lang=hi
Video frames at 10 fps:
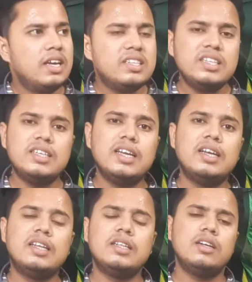ऐसी देख
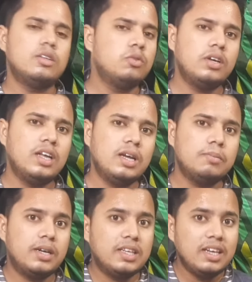लेते ना तो एक
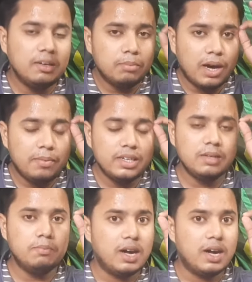अलग बात है लेकिन बाबर की